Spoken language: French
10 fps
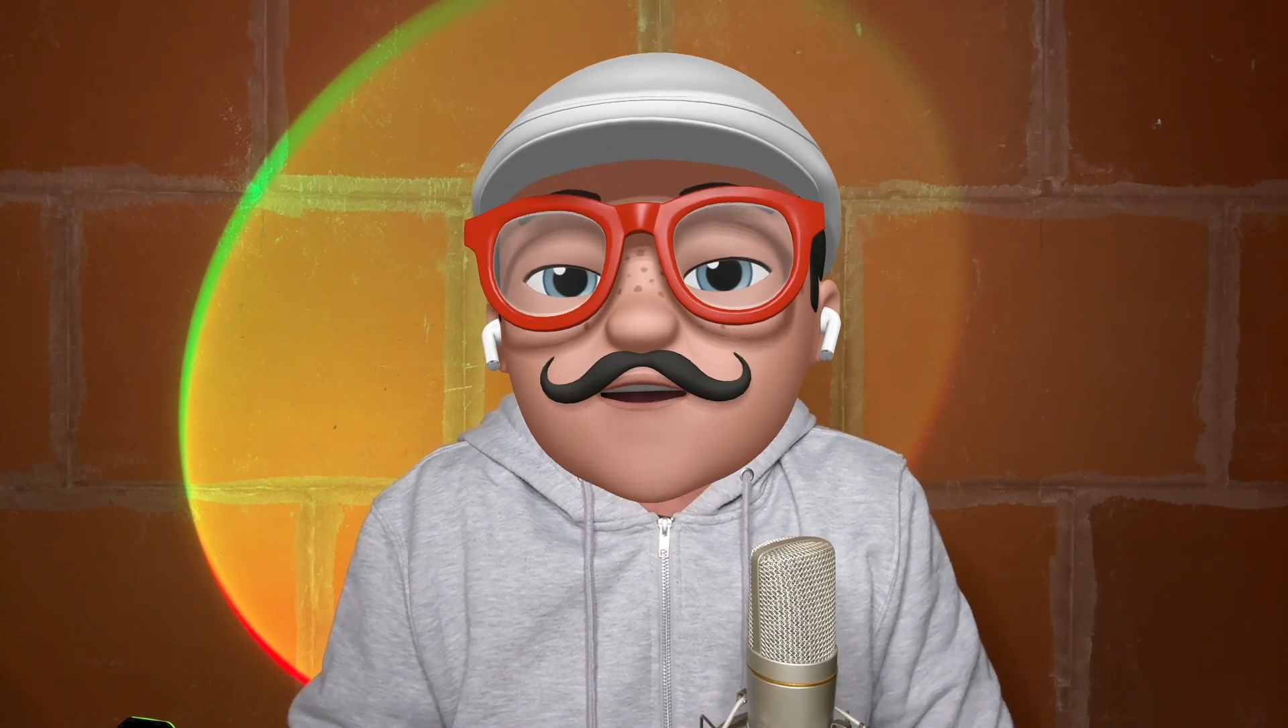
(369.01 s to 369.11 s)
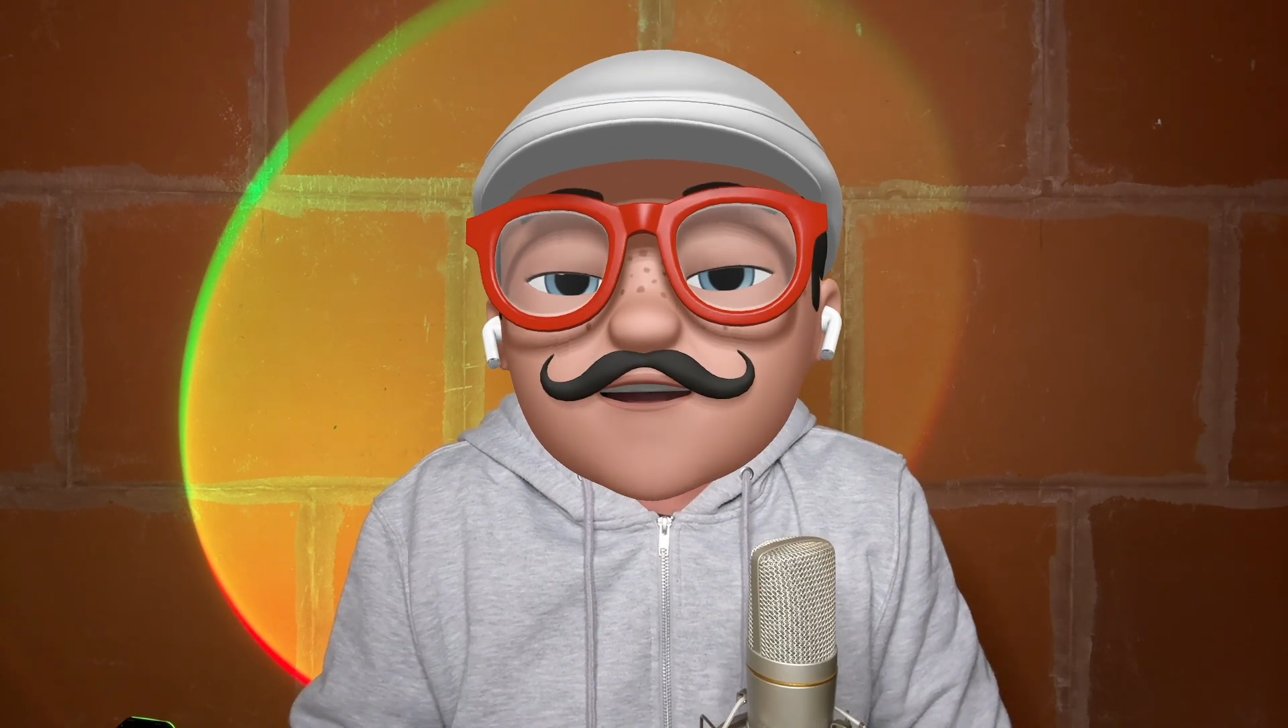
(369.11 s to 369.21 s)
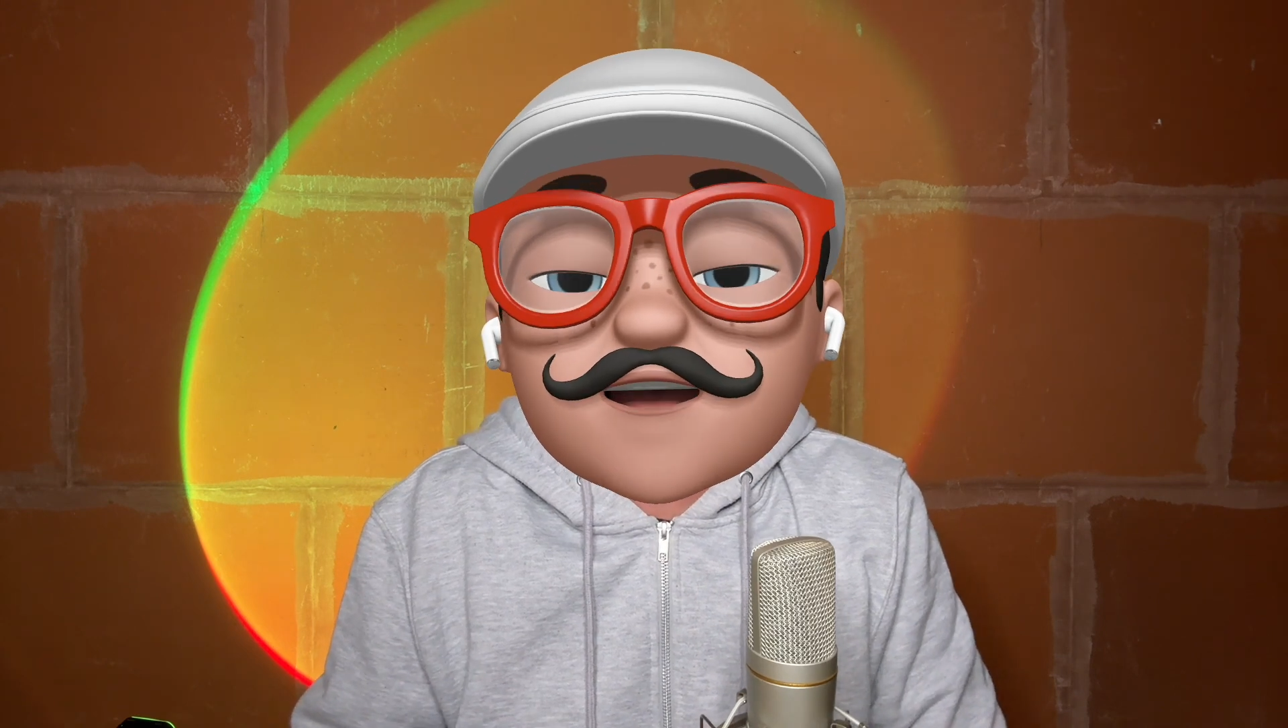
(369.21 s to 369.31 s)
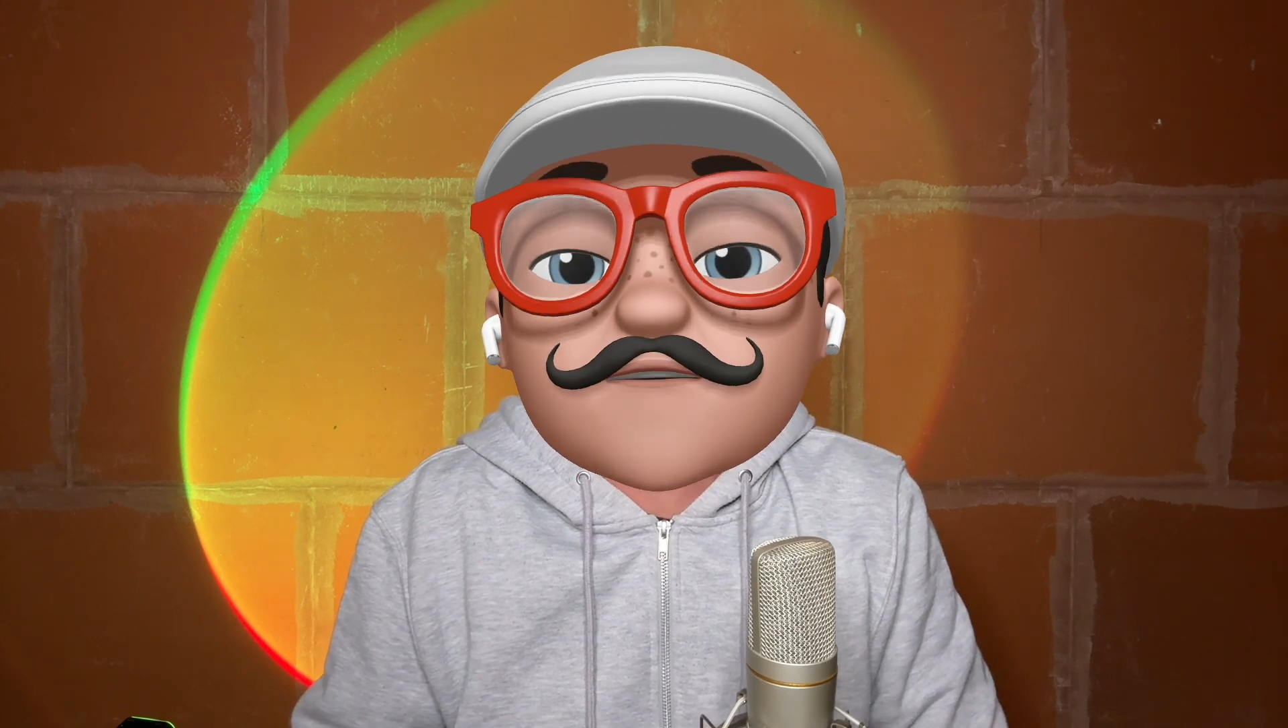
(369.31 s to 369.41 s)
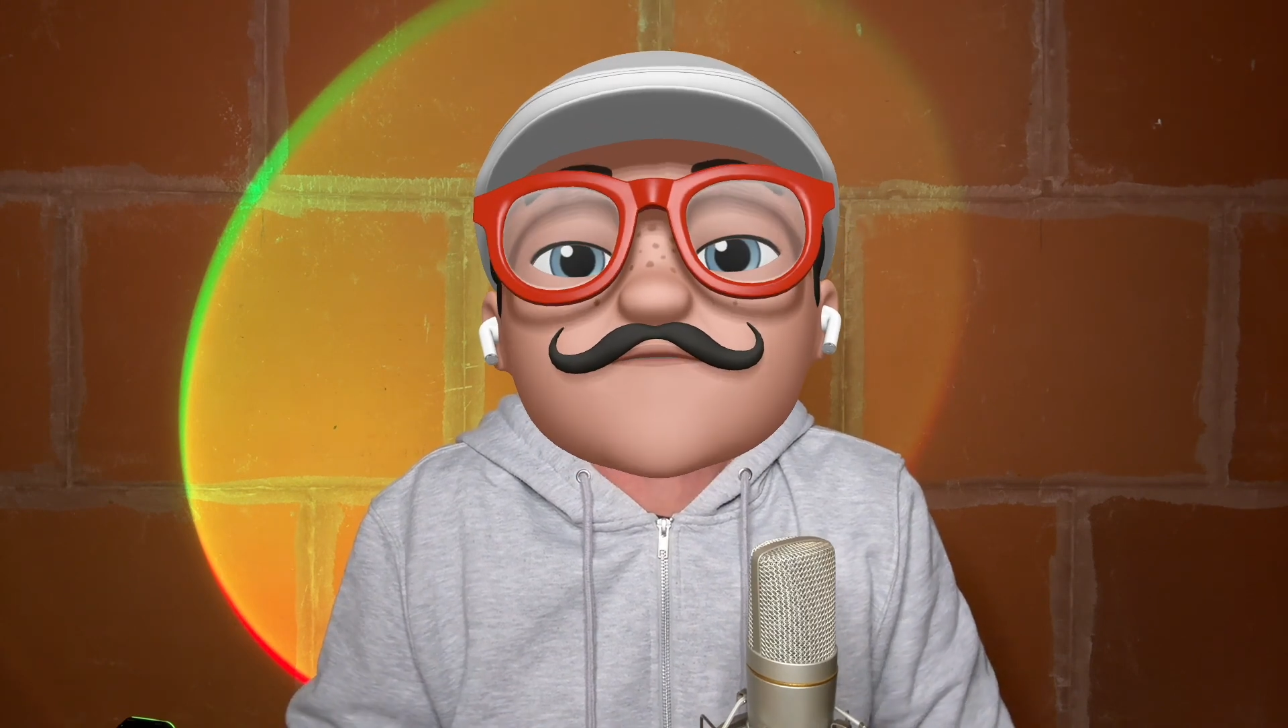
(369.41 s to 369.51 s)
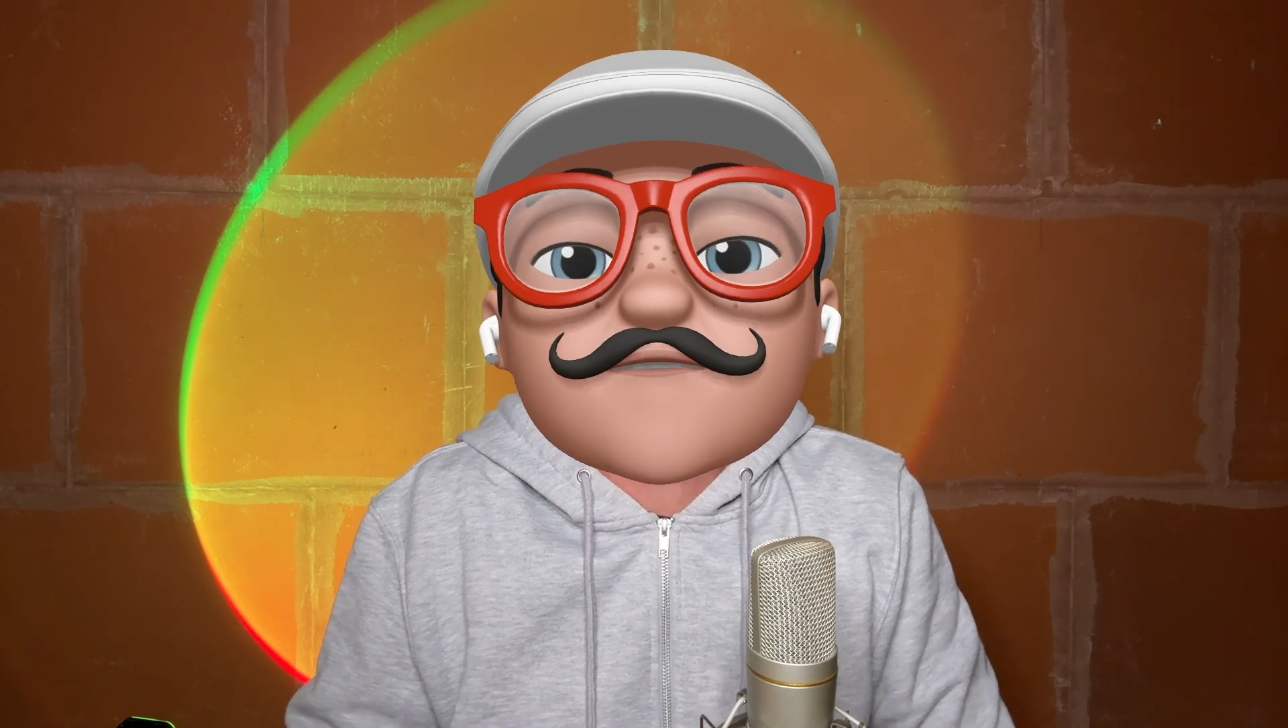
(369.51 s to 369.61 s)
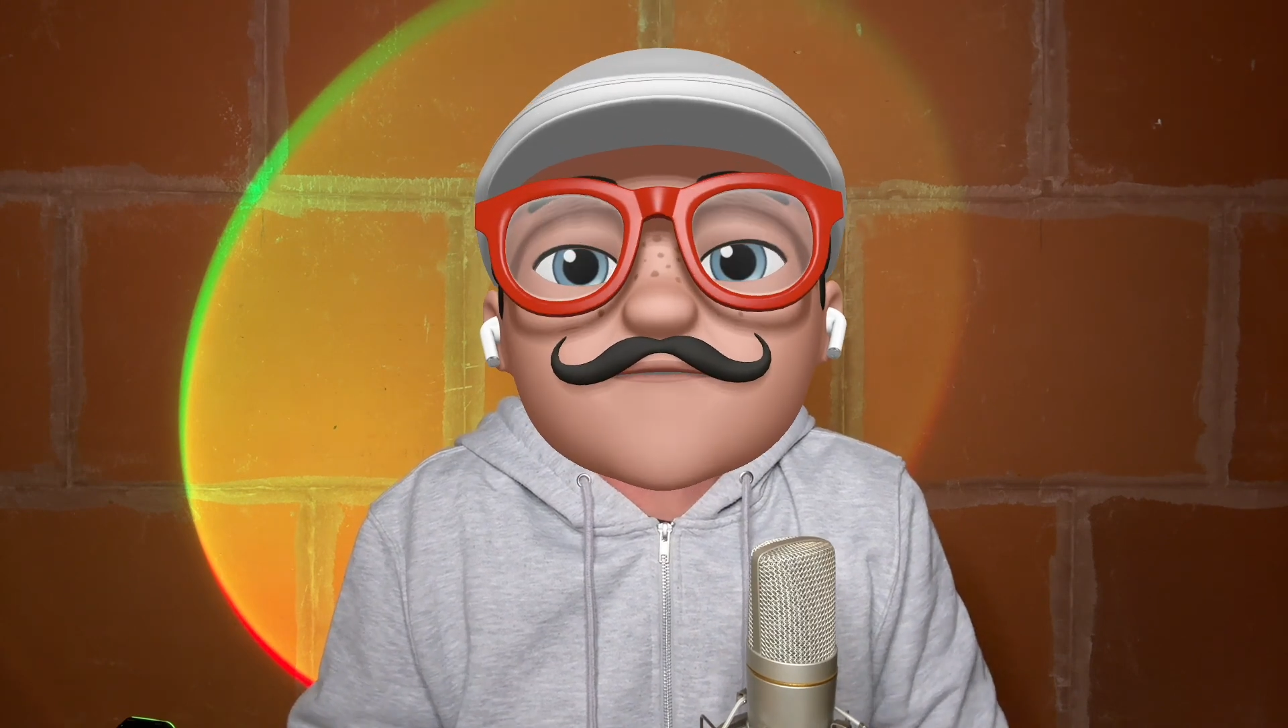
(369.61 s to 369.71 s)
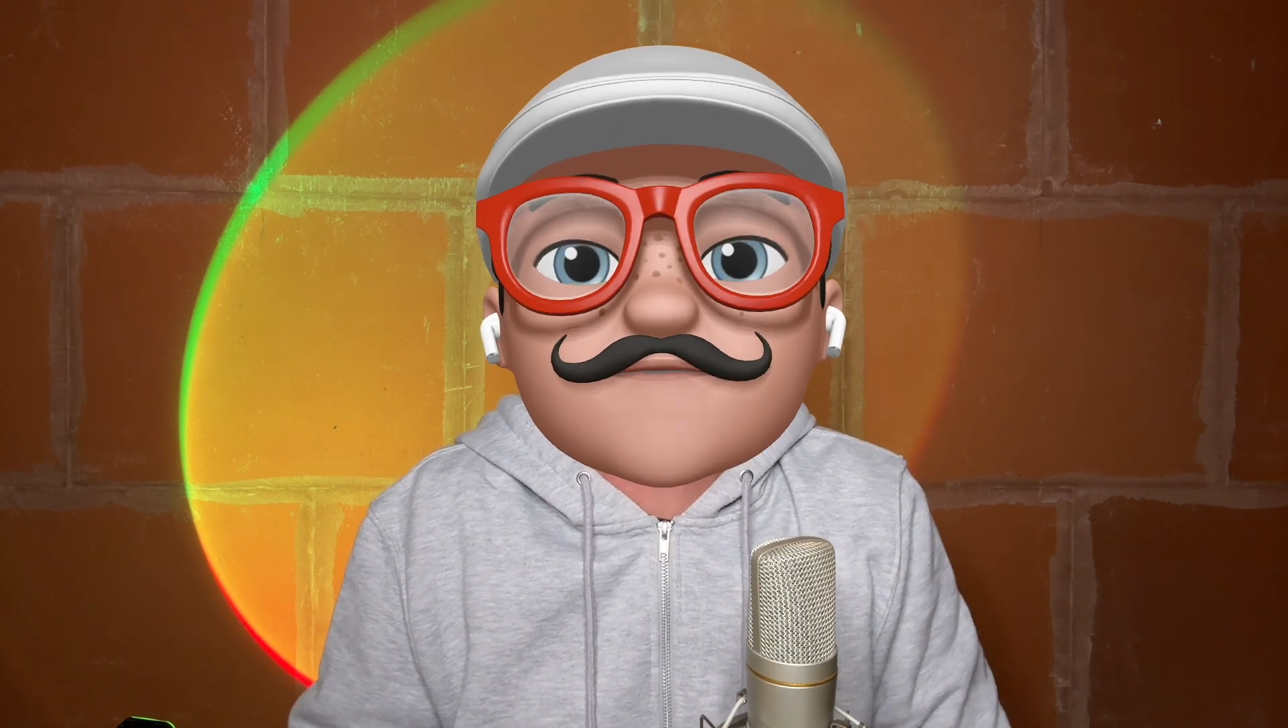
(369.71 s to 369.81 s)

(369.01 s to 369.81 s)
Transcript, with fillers: pour acheter un nouveau